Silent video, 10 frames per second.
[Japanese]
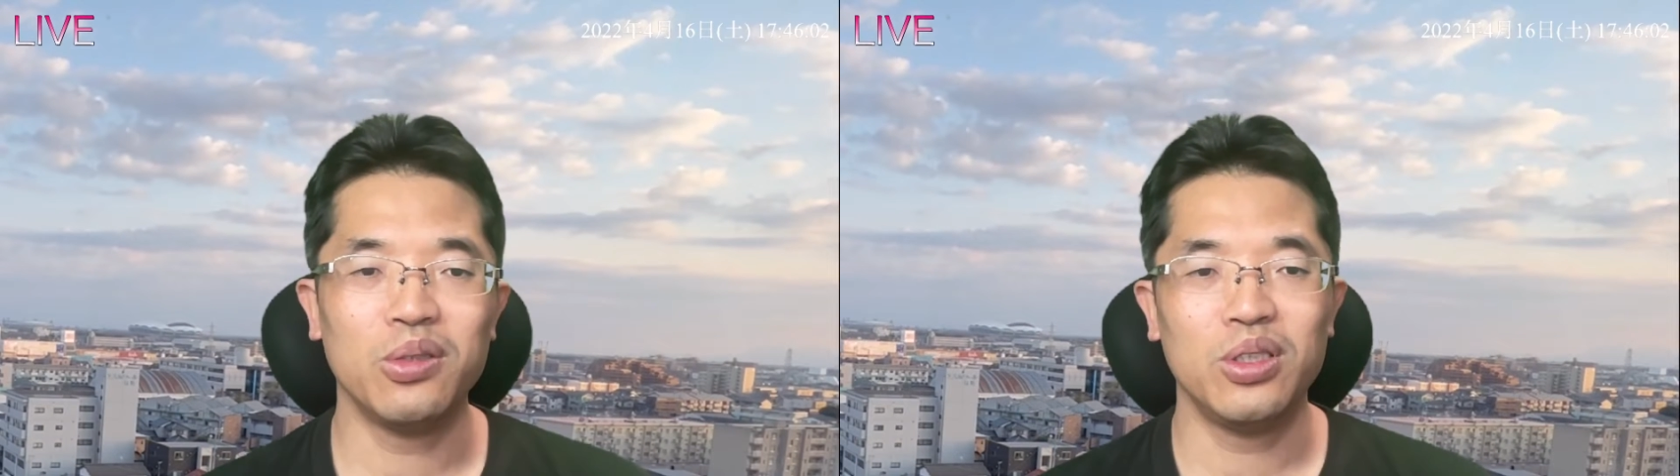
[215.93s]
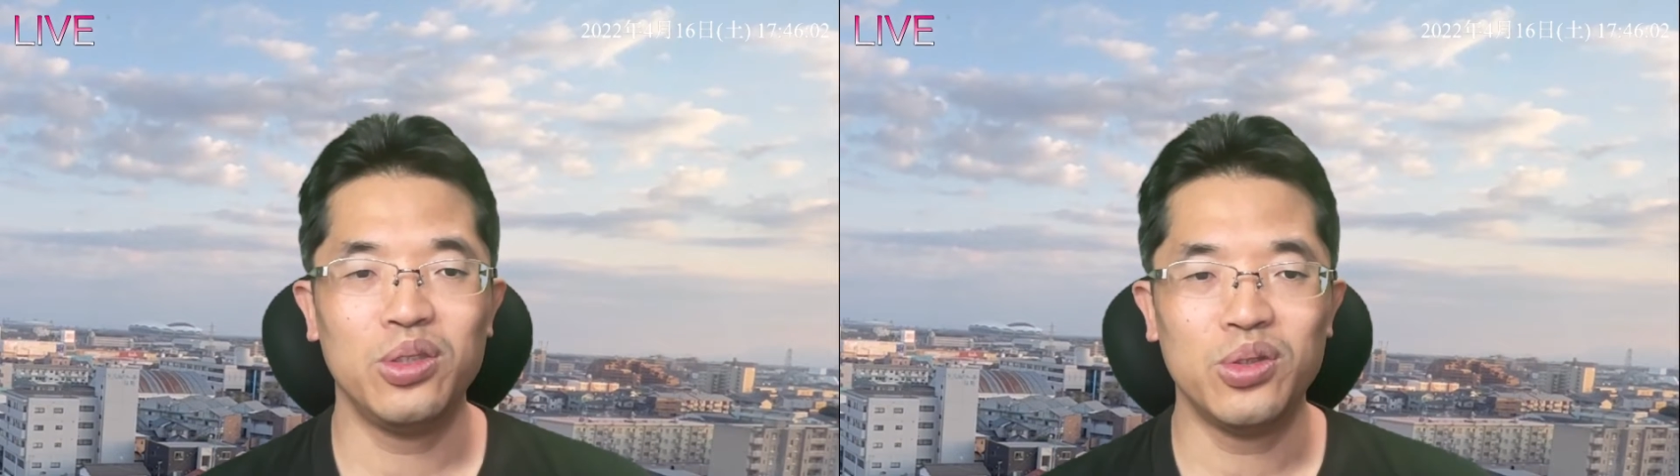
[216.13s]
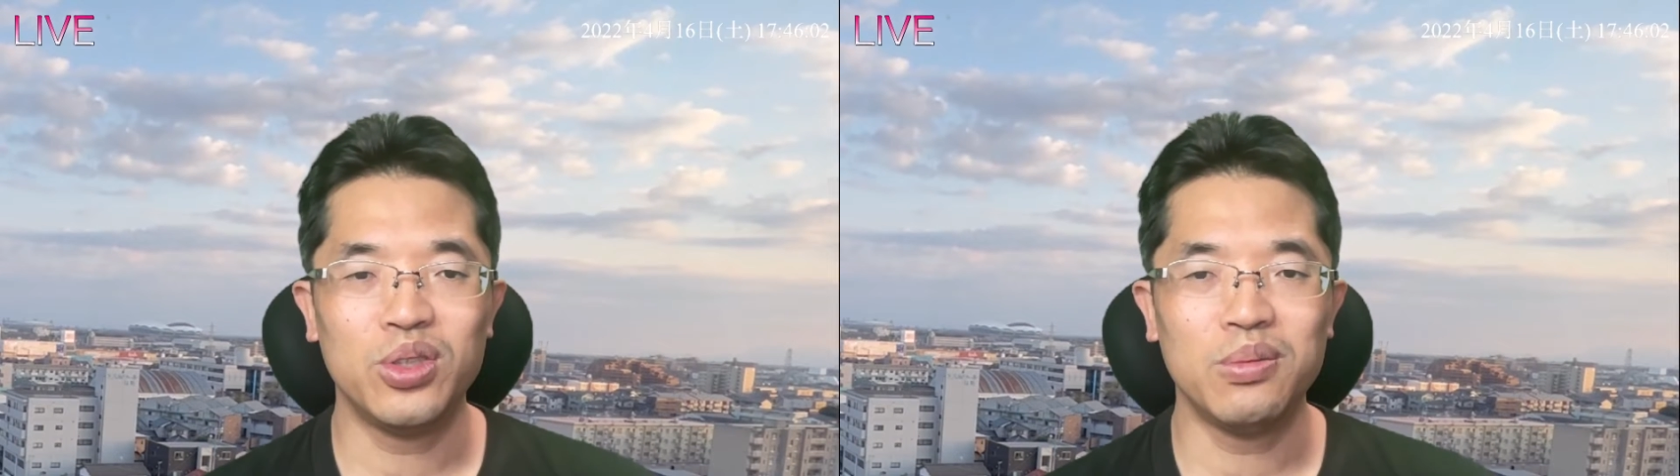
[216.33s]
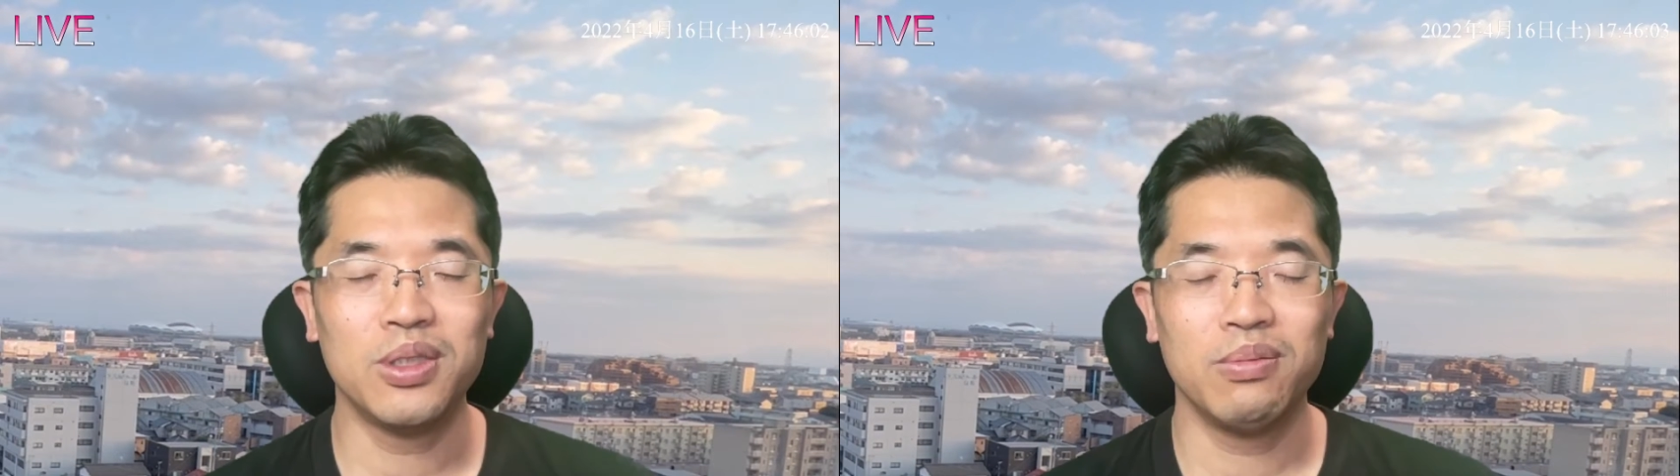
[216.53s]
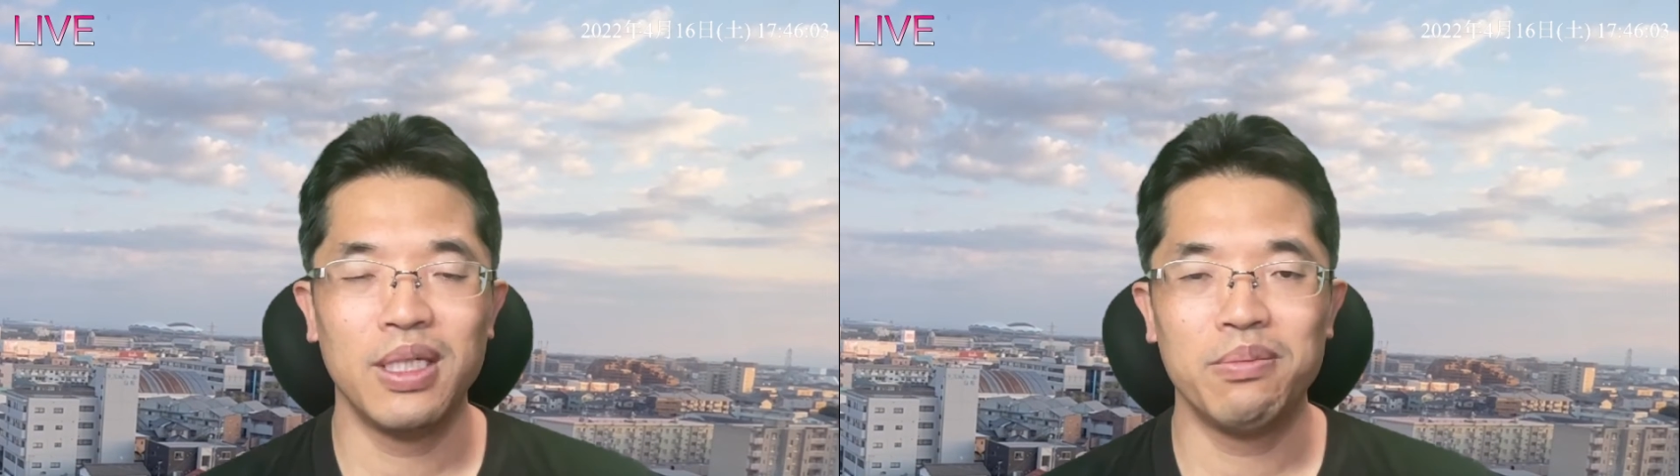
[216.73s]
ように YouTube
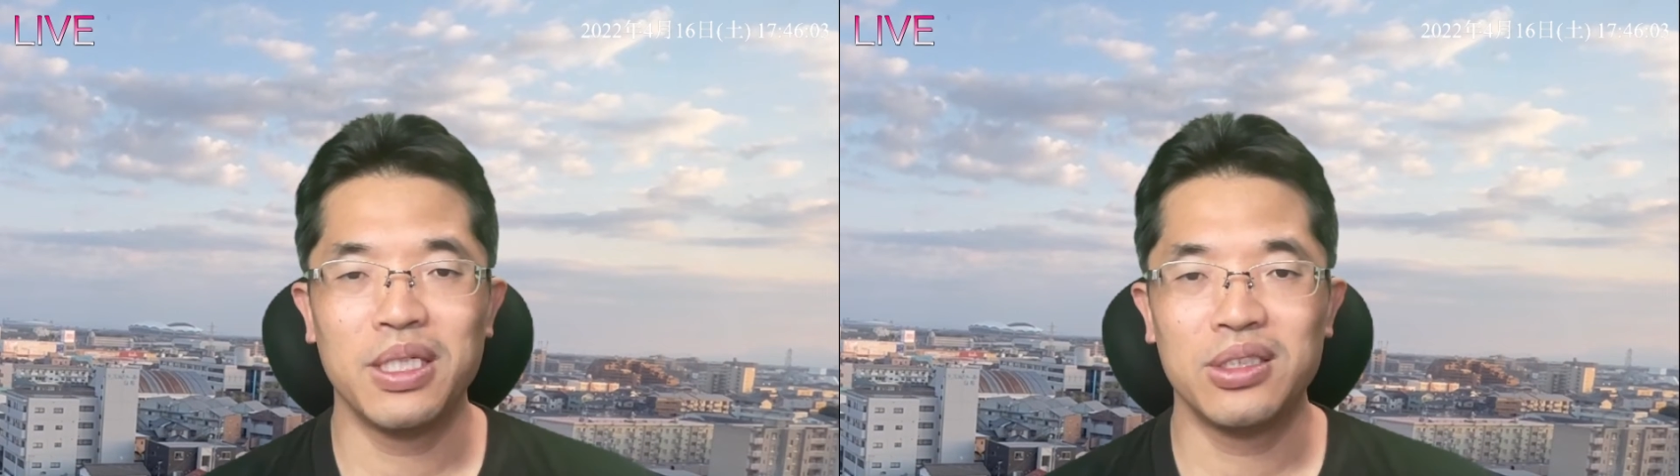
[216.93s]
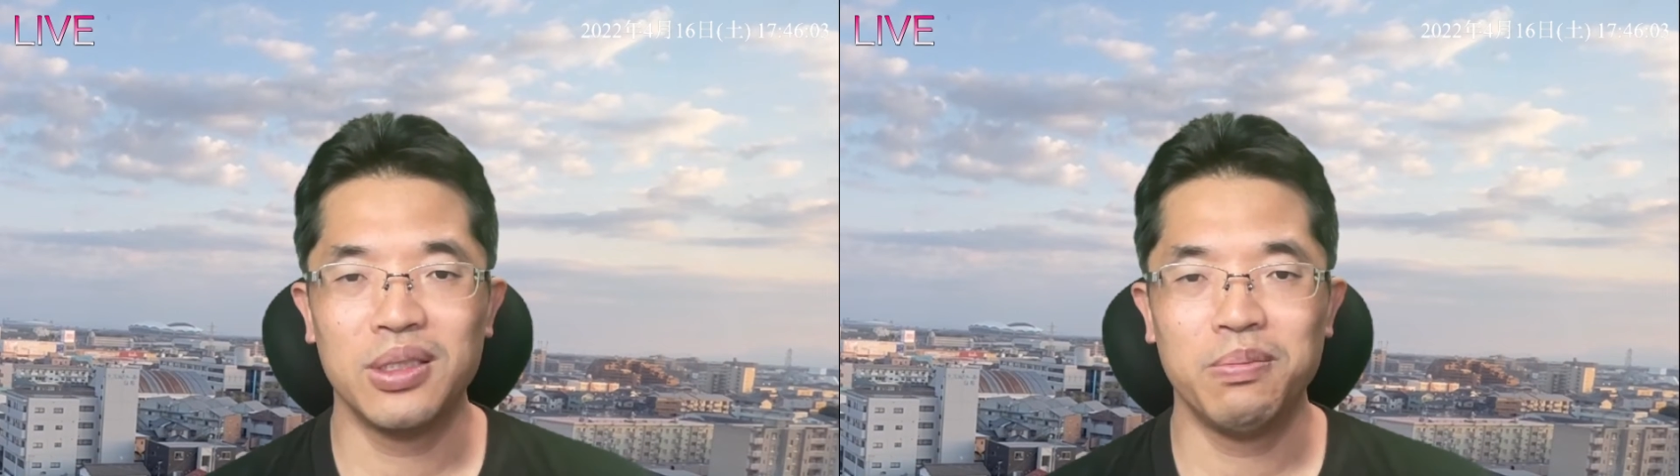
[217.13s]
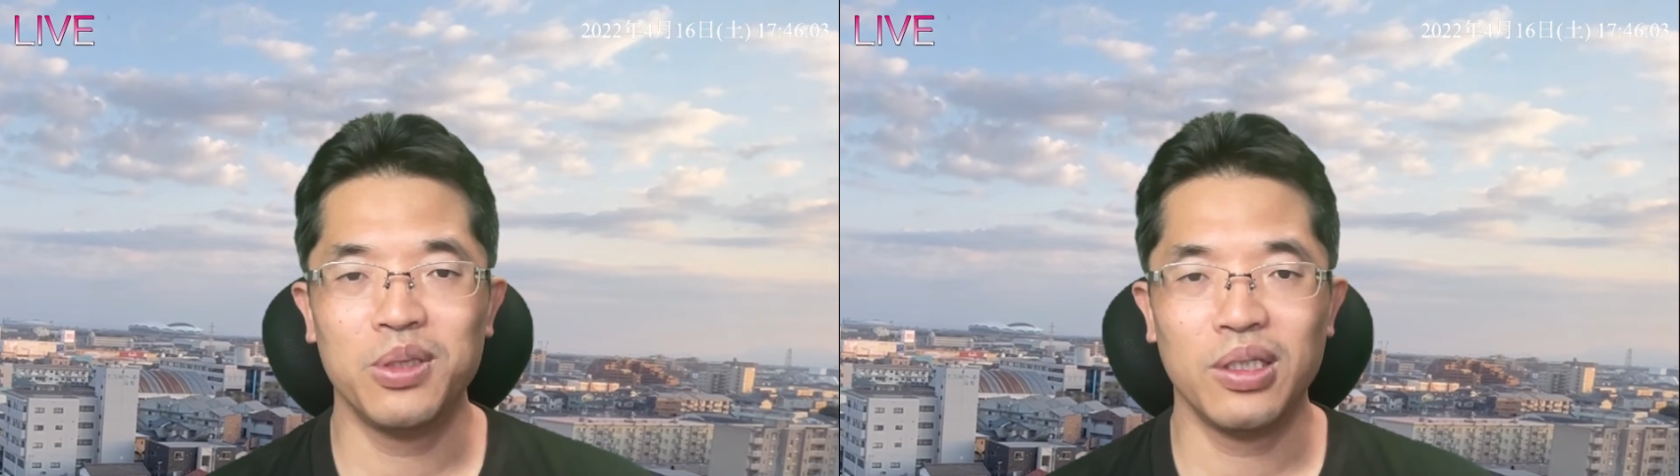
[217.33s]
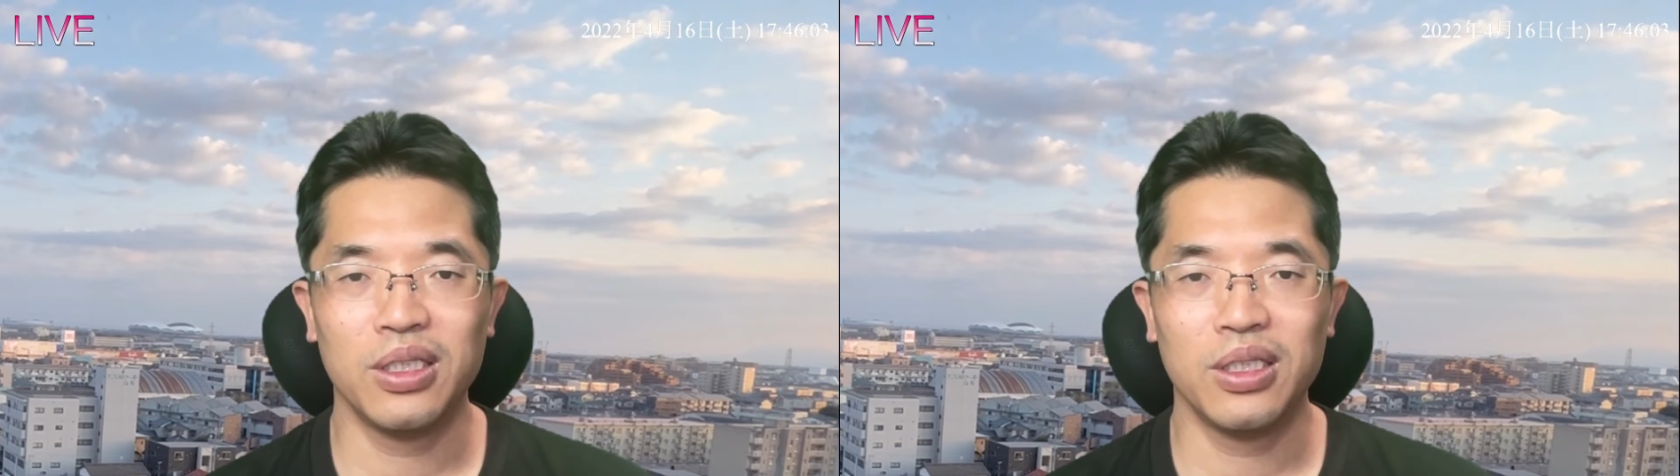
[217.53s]
のメンバーシップの